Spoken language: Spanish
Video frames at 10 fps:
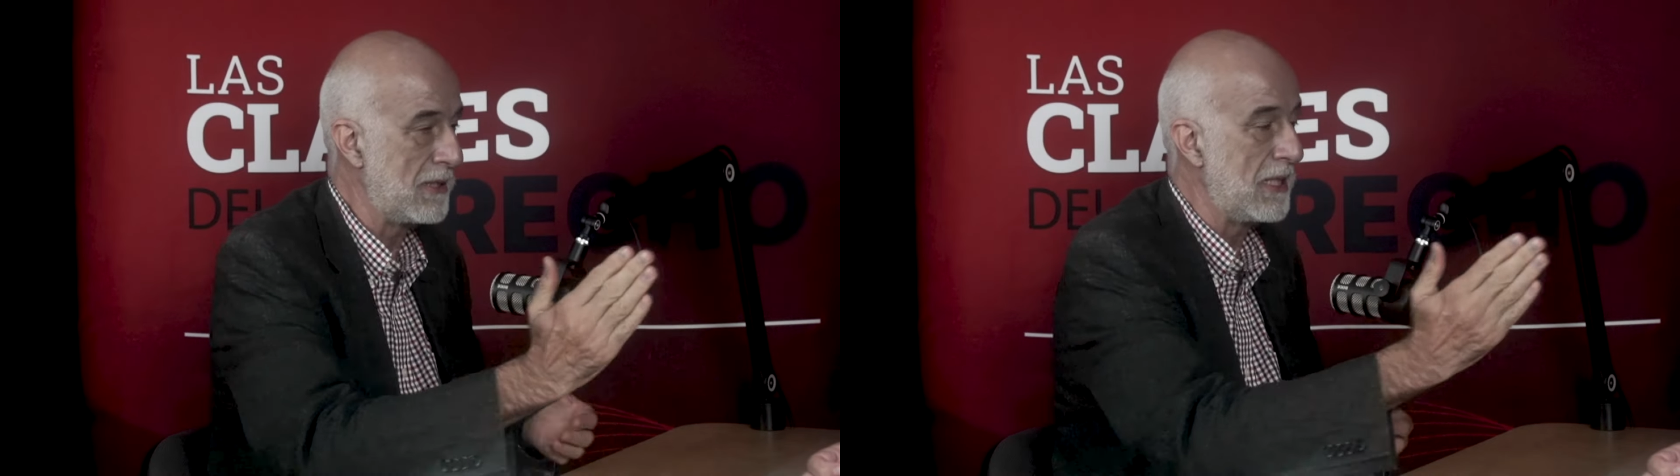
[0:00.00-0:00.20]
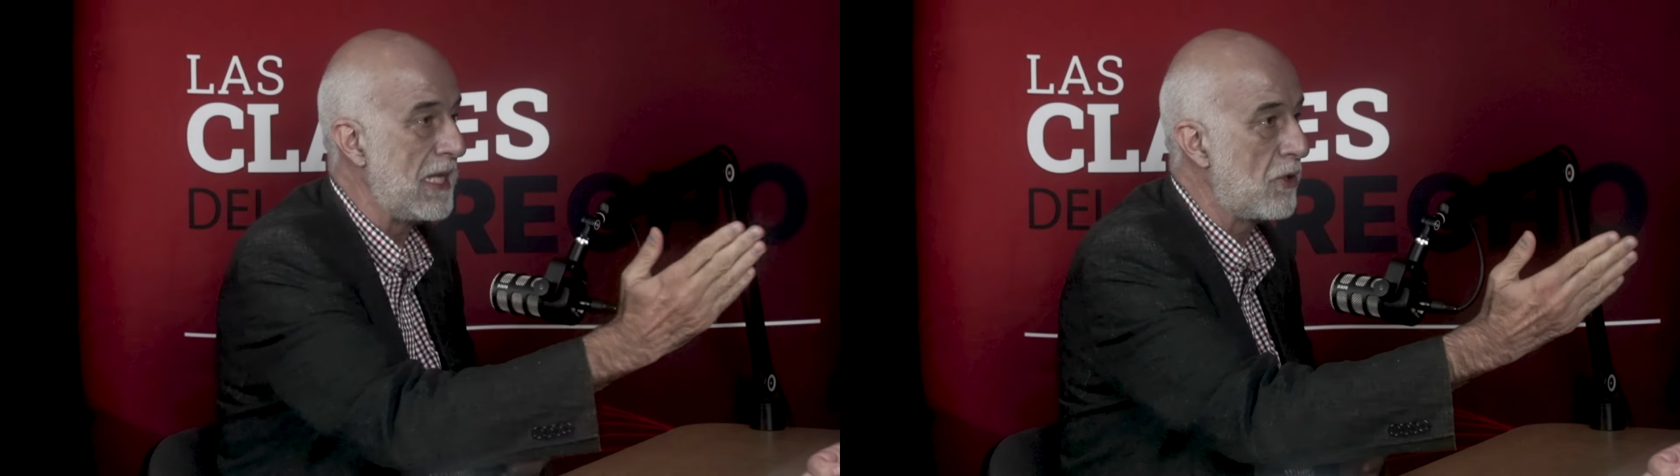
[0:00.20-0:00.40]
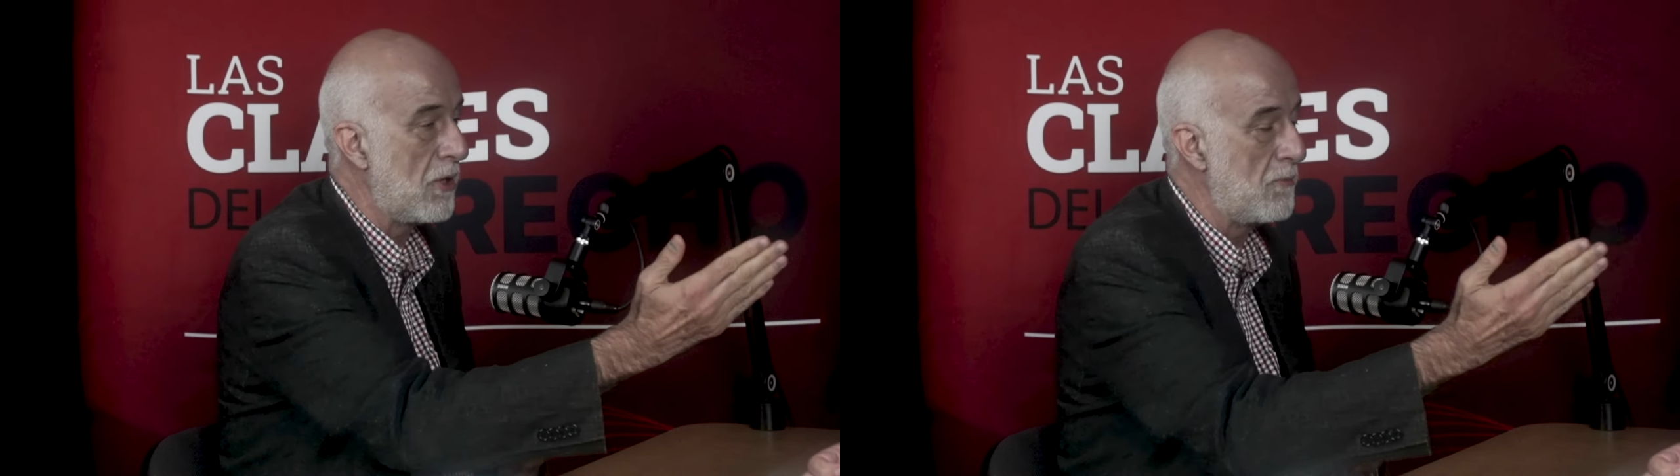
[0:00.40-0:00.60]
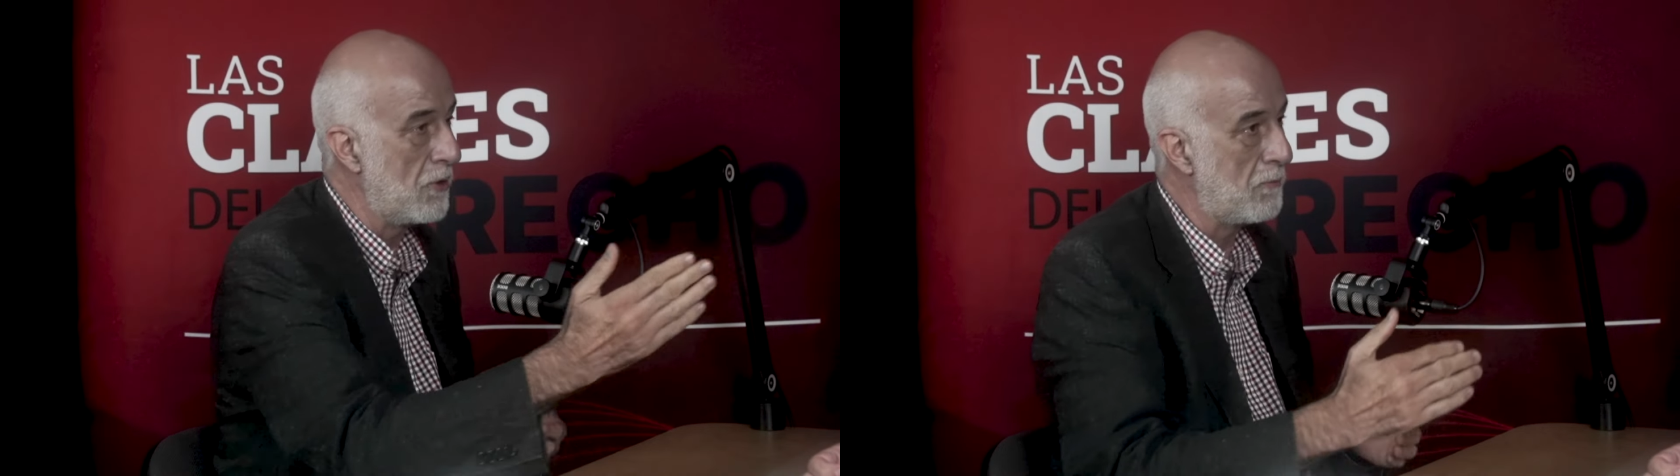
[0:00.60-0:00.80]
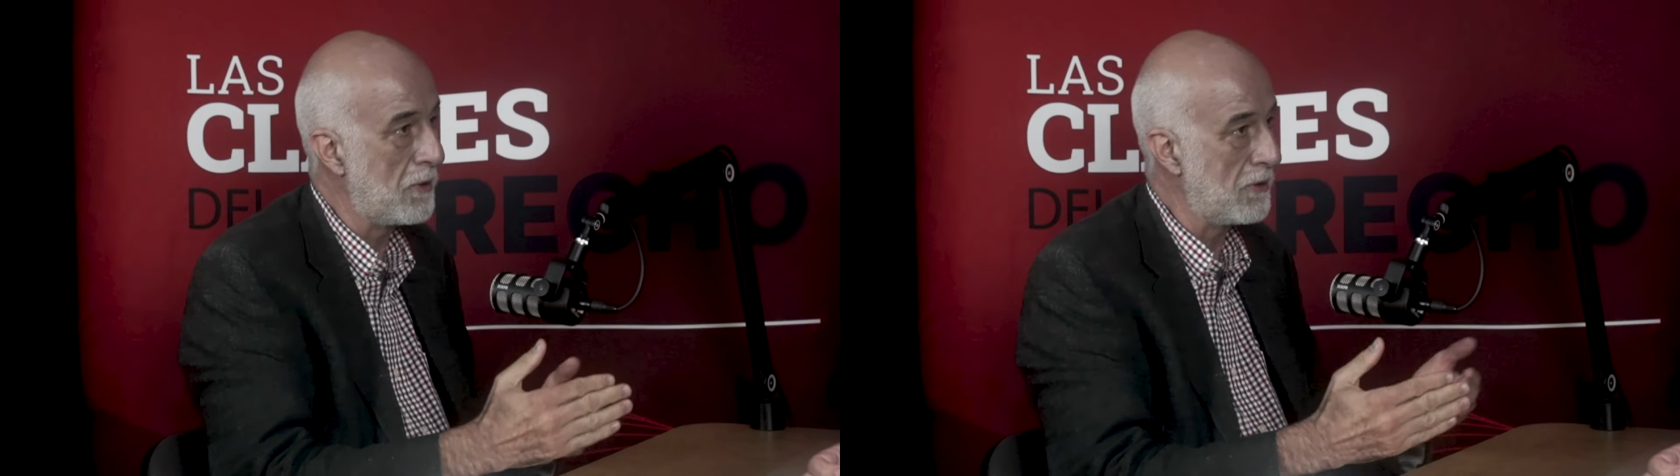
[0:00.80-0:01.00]
¿y cómo
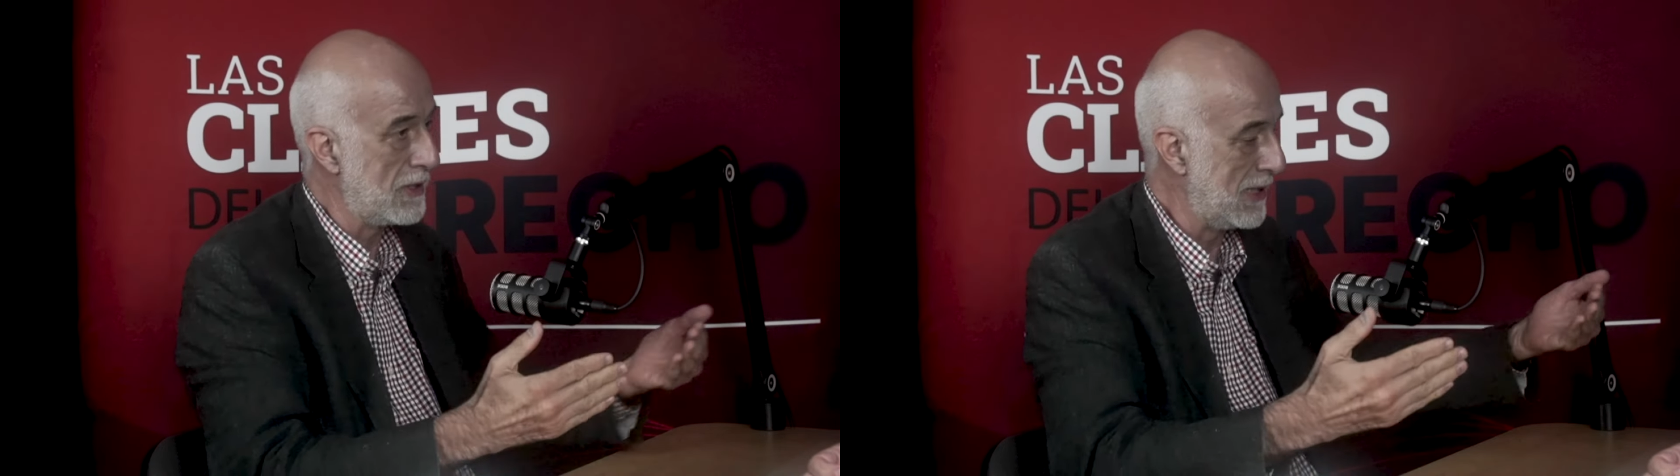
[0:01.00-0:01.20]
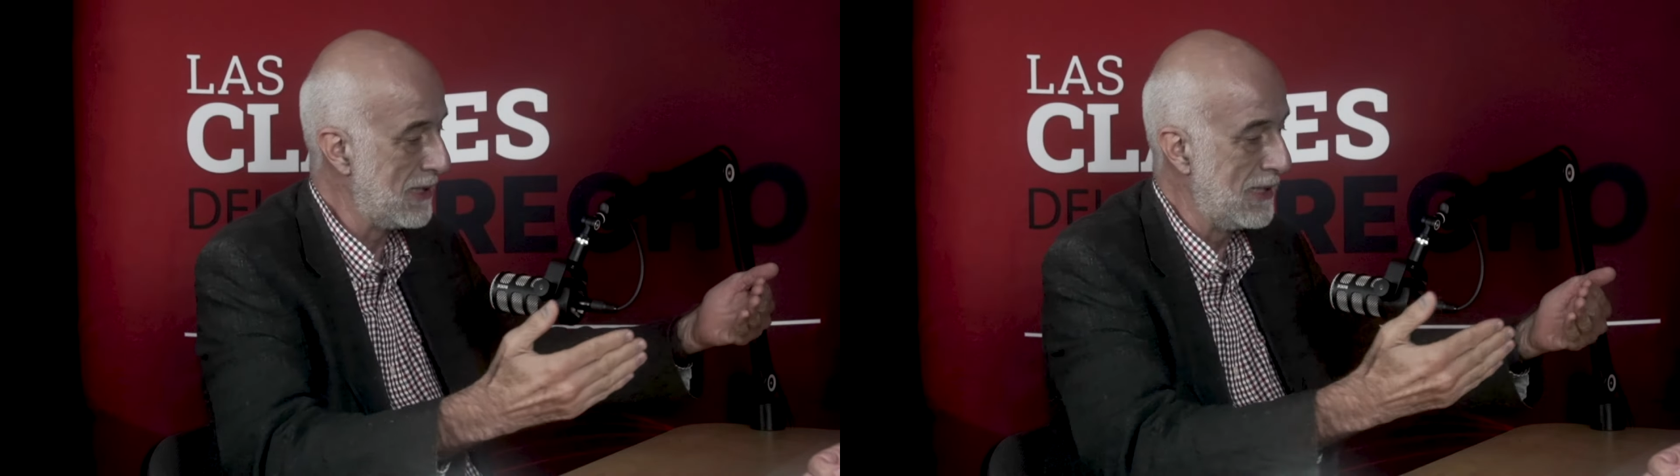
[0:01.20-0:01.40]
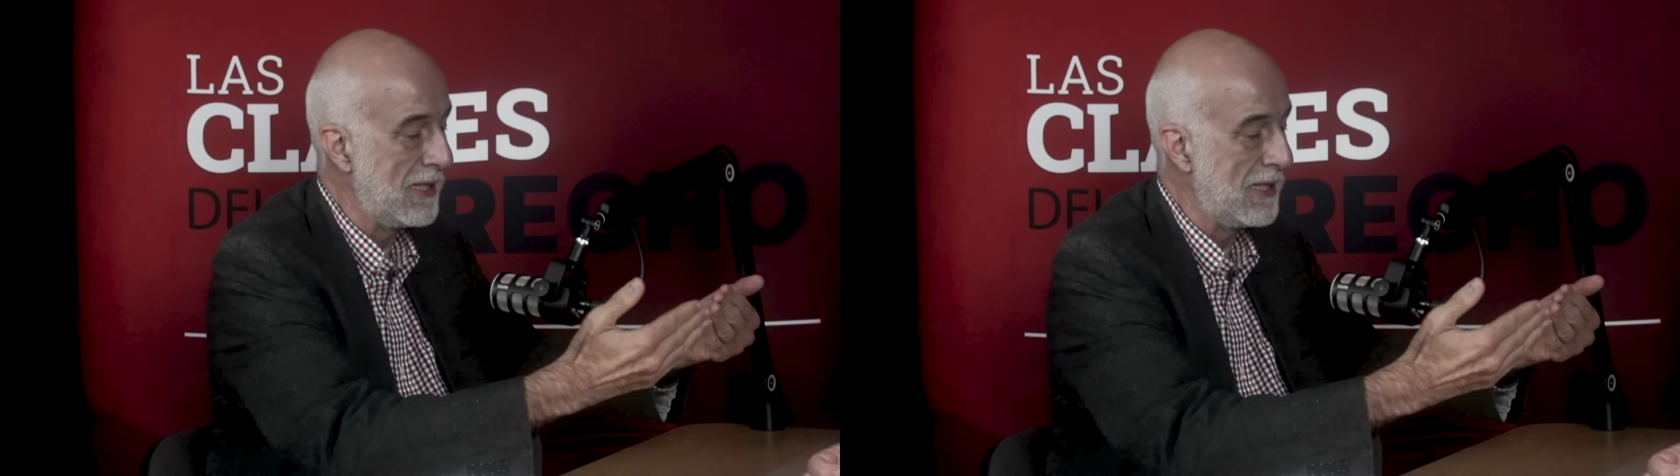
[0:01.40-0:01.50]
lo puedo hacer